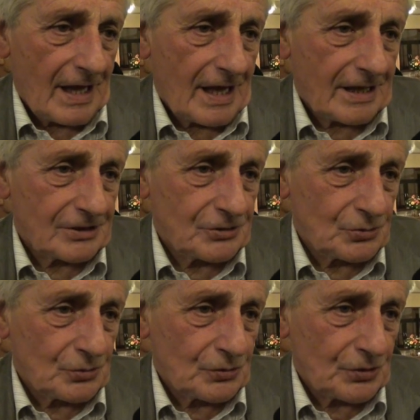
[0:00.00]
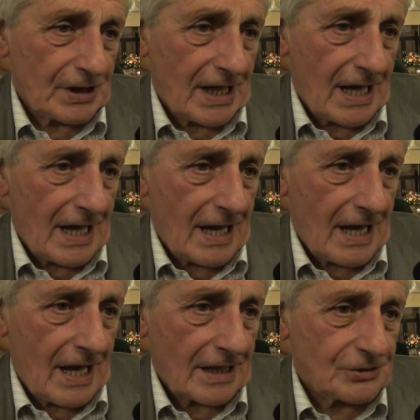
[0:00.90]
E,
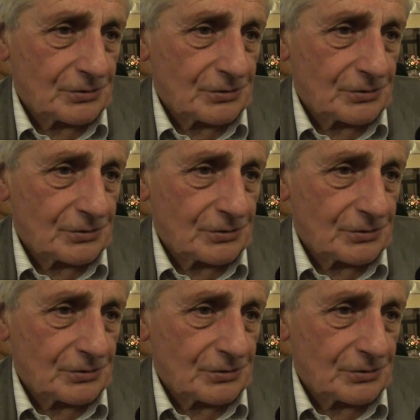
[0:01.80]
która,